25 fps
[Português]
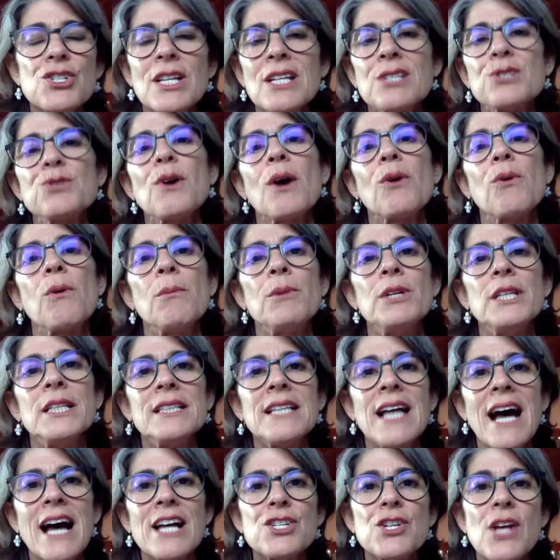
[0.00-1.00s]
na sua
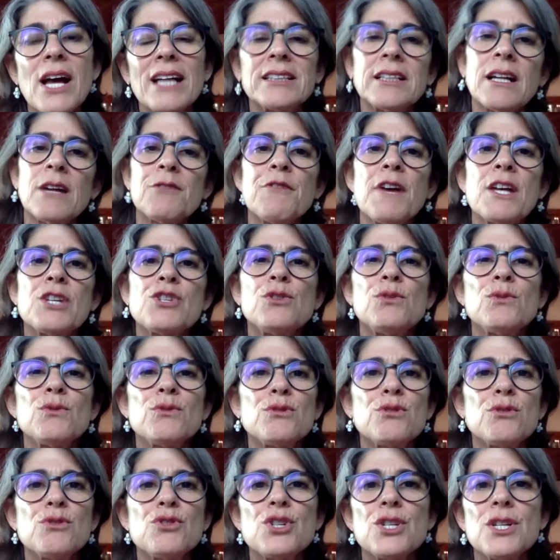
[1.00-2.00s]
comunidade, através do
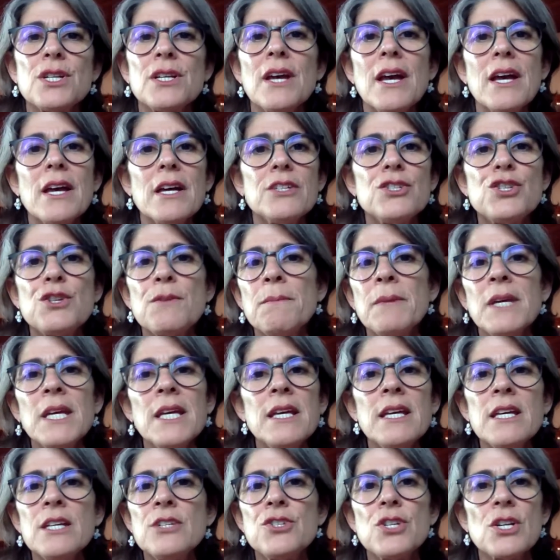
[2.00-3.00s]
uso de, de
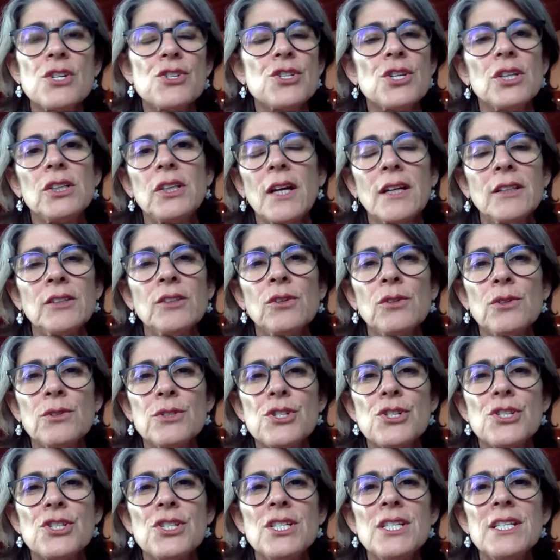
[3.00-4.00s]
mídias, de
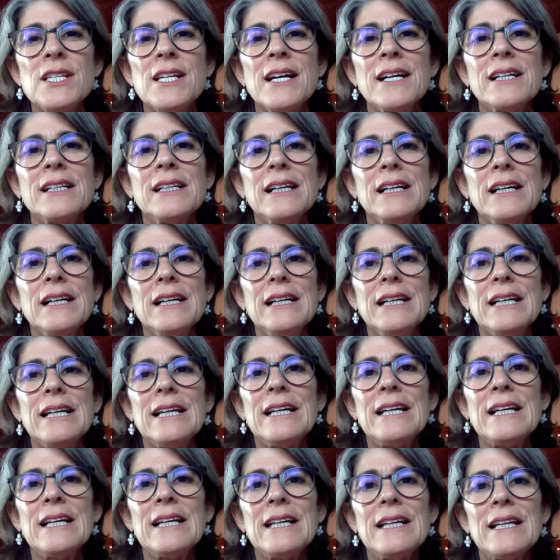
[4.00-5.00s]
tecnologia.
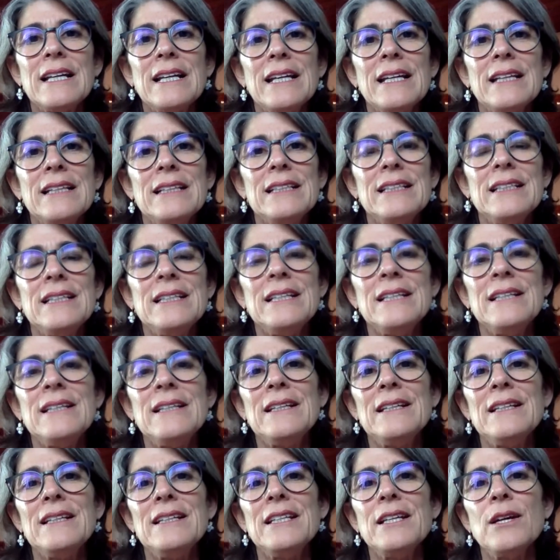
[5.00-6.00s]
É,
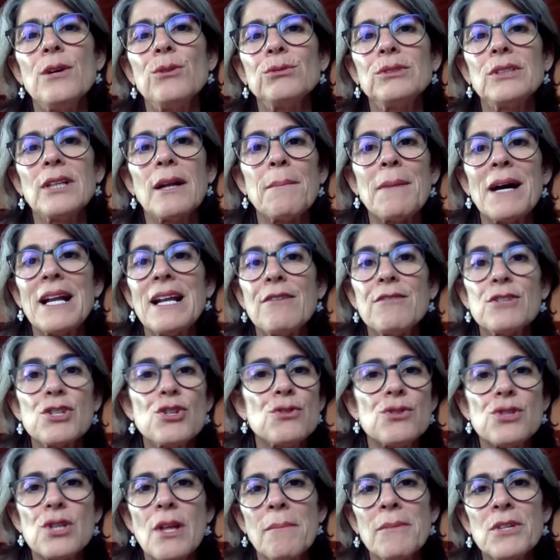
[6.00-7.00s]
e, e, eu trabalhava
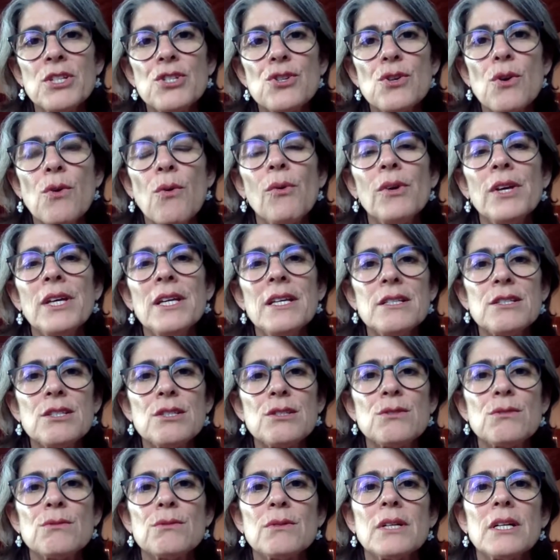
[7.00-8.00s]
justamente com
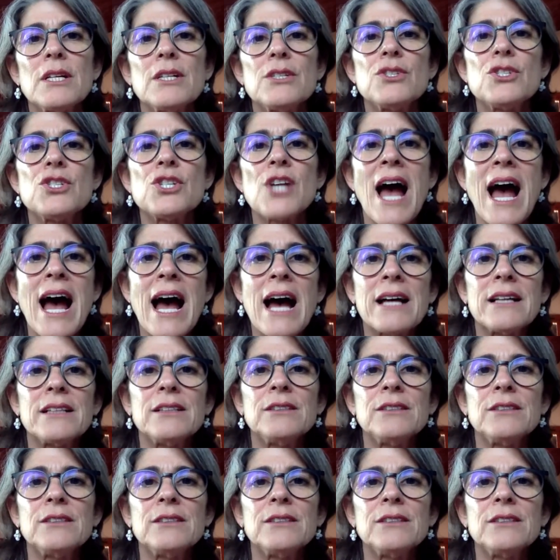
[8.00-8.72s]
isso já